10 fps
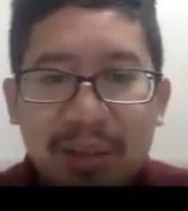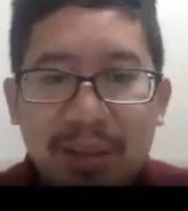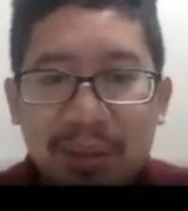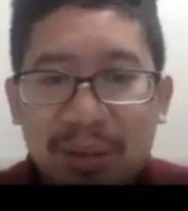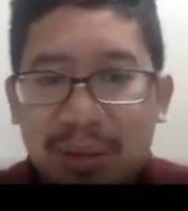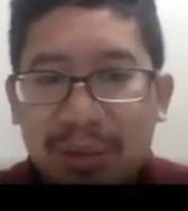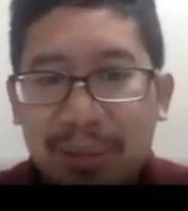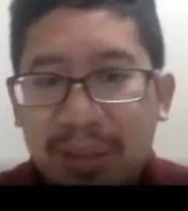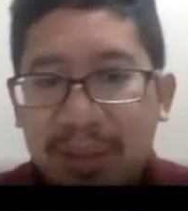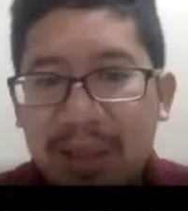
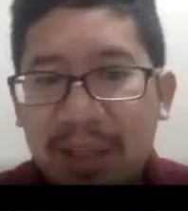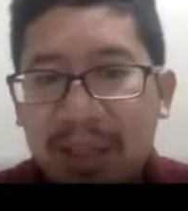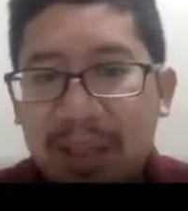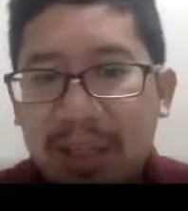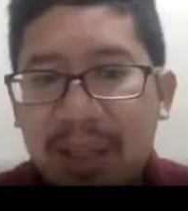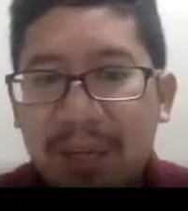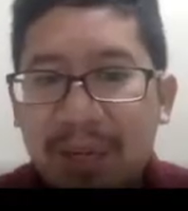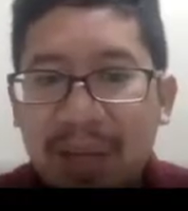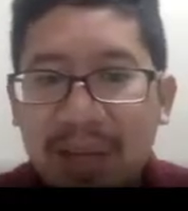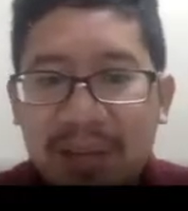Atau pada
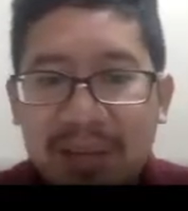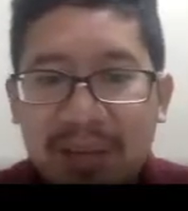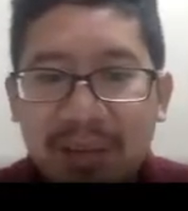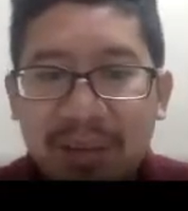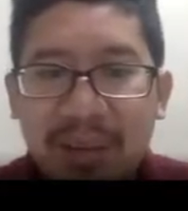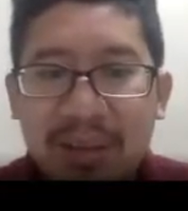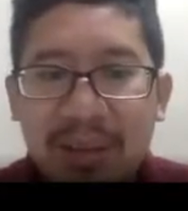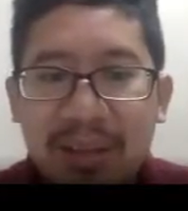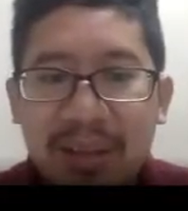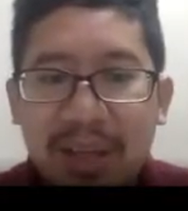keadaan anafilaksis
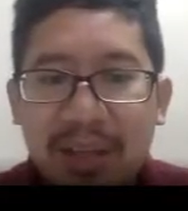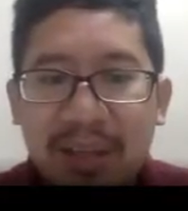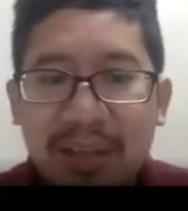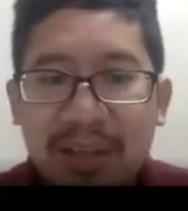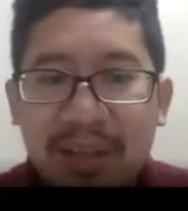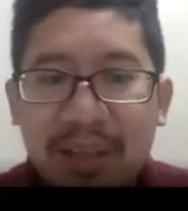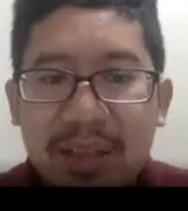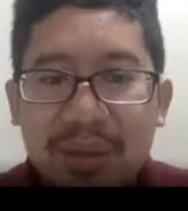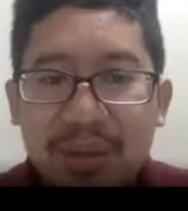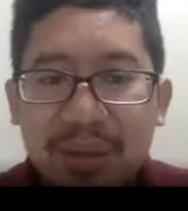tuh ya, jadi ada
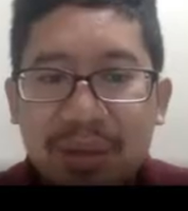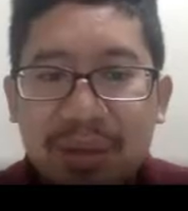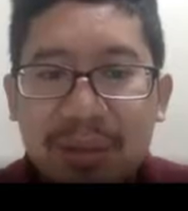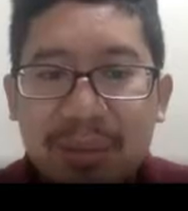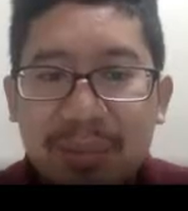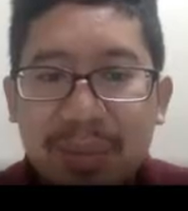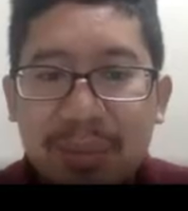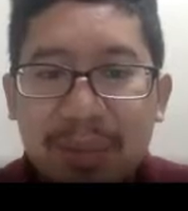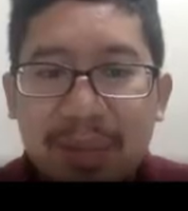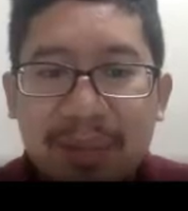kejadian shock yang
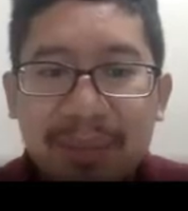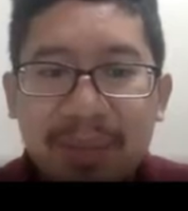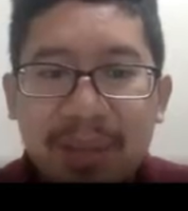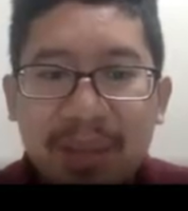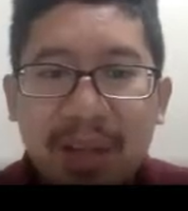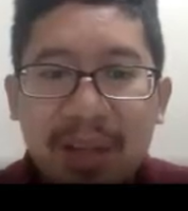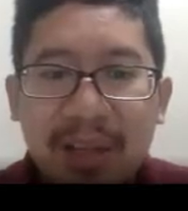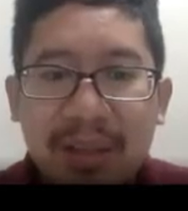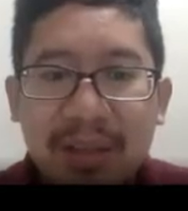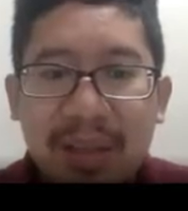menyebabkan
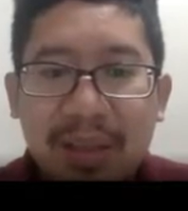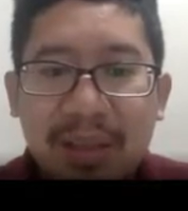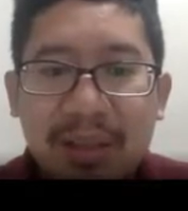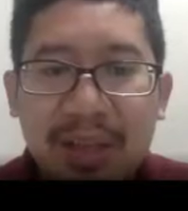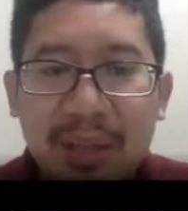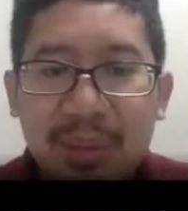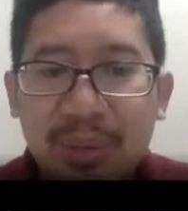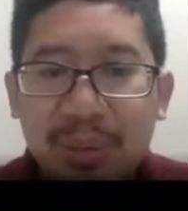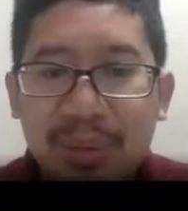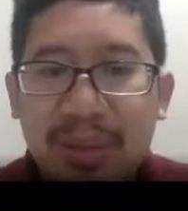tekanan darahnya
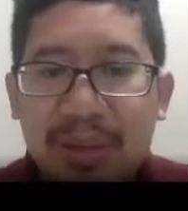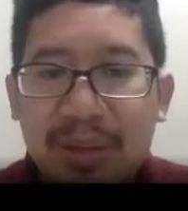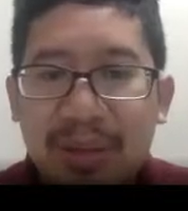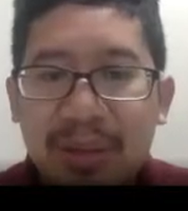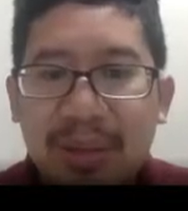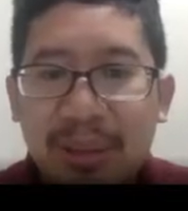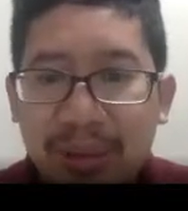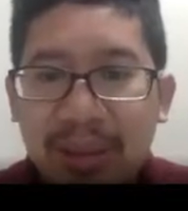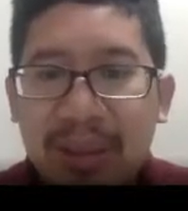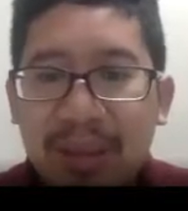sangat turun dan
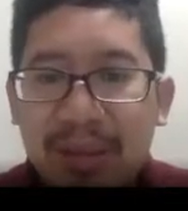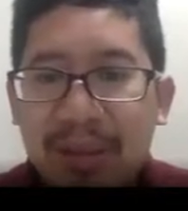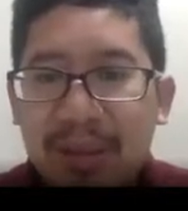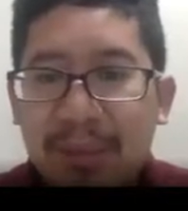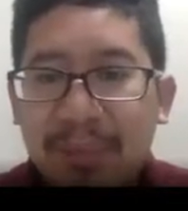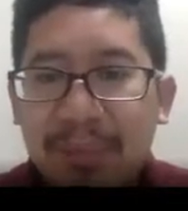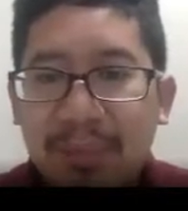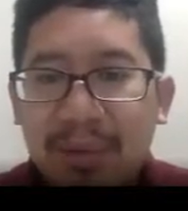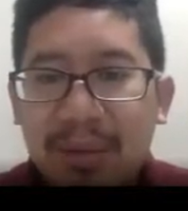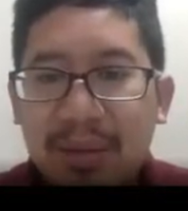itu adalah
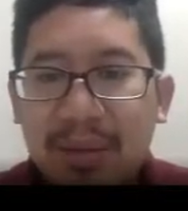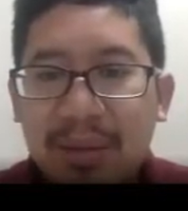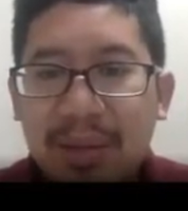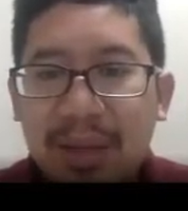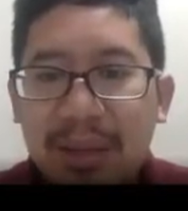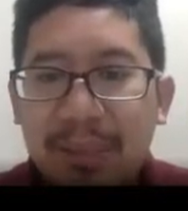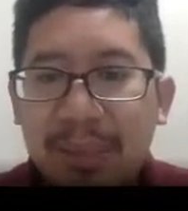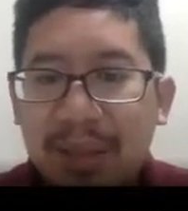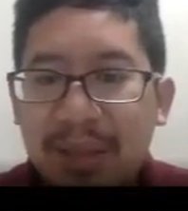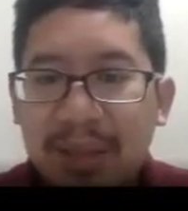uh,
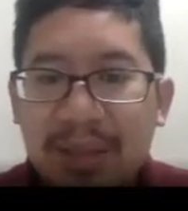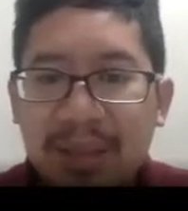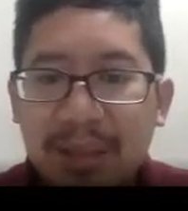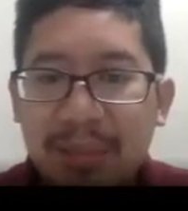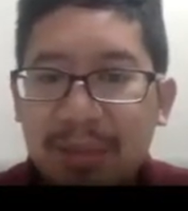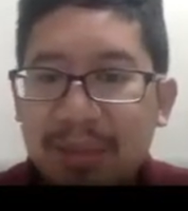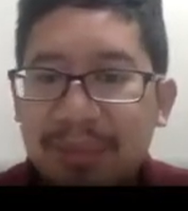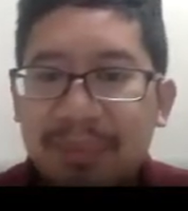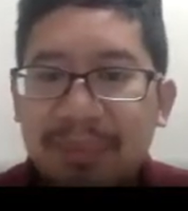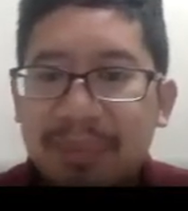karena peran dari
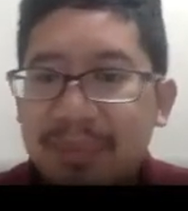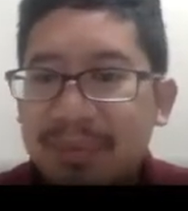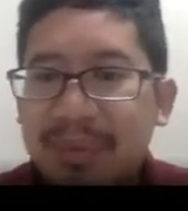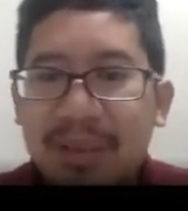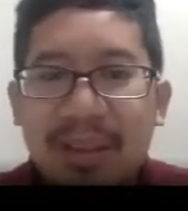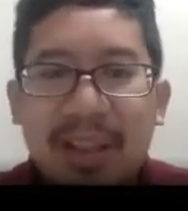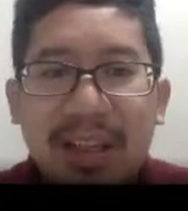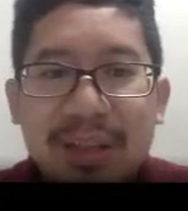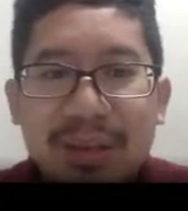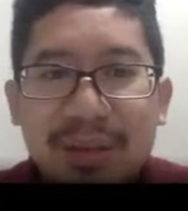histamin.
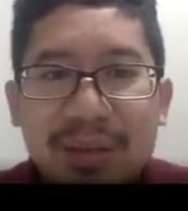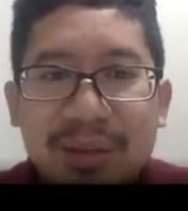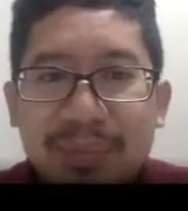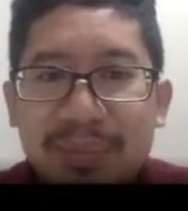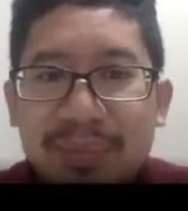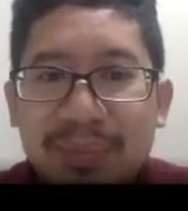Ya lanjut.